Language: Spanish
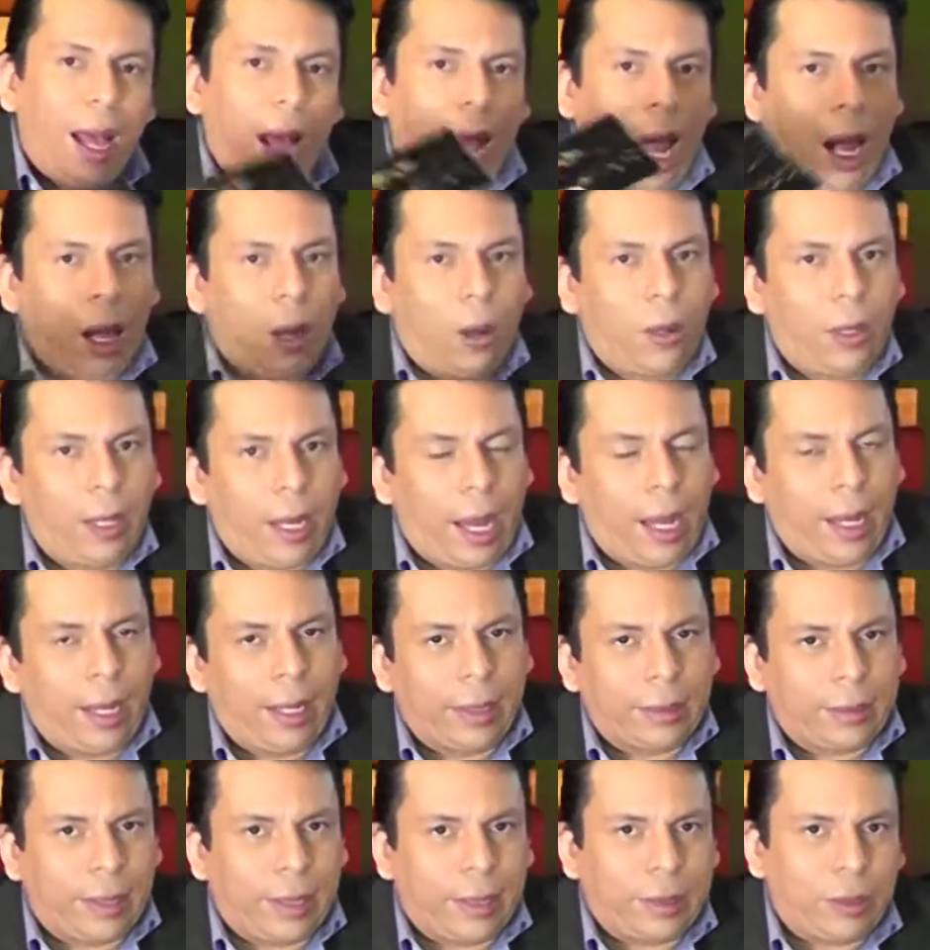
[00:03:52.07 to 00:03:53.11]
ahora en
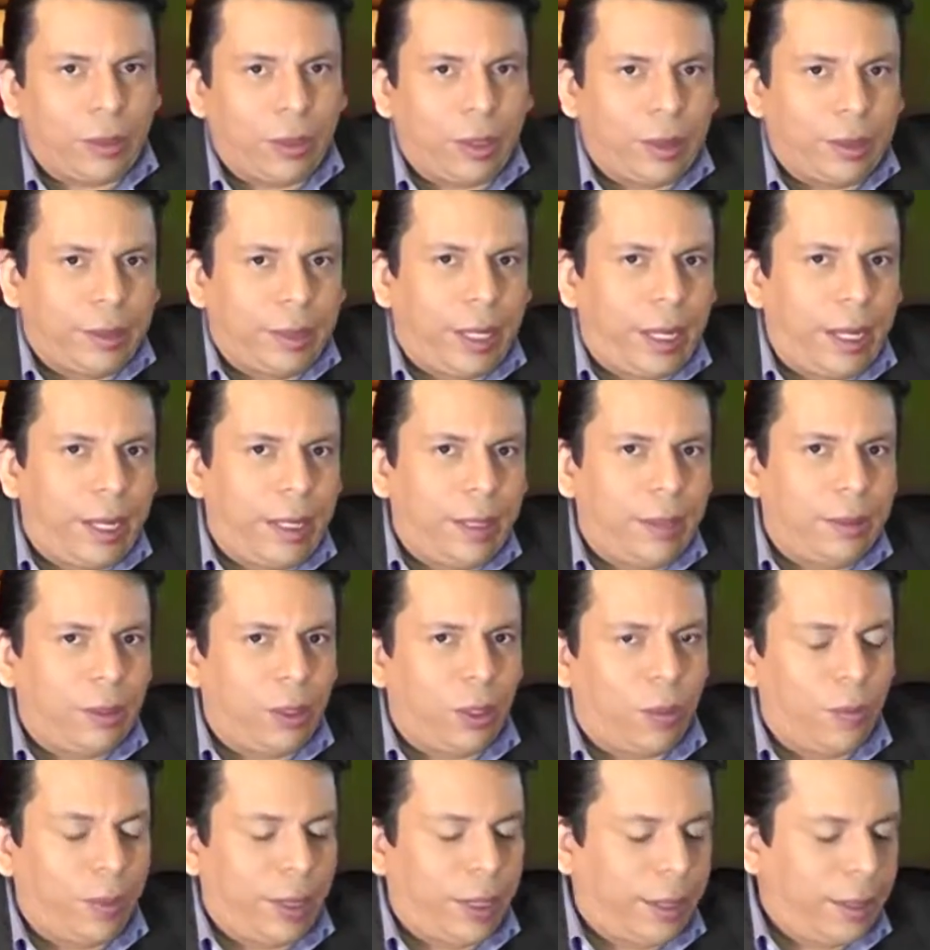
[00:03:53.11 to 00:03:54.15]
las elecciones del
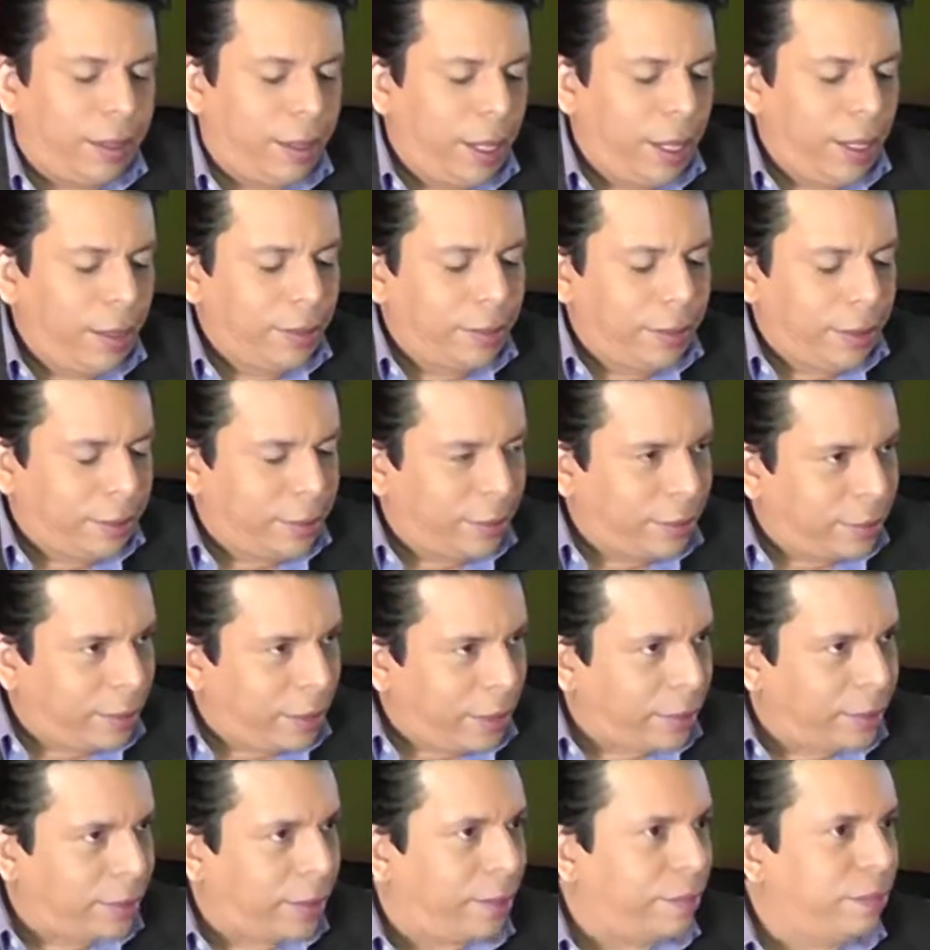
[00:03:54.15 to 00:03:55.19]

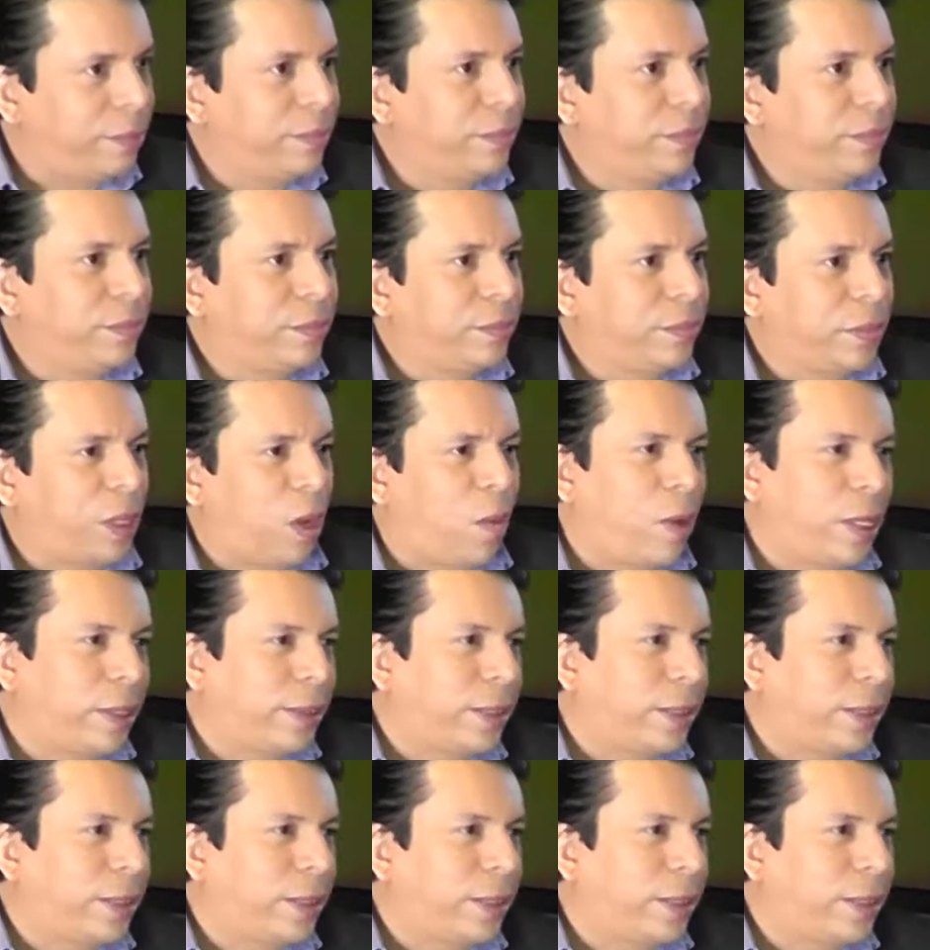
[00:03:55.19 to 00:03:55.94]
2017 como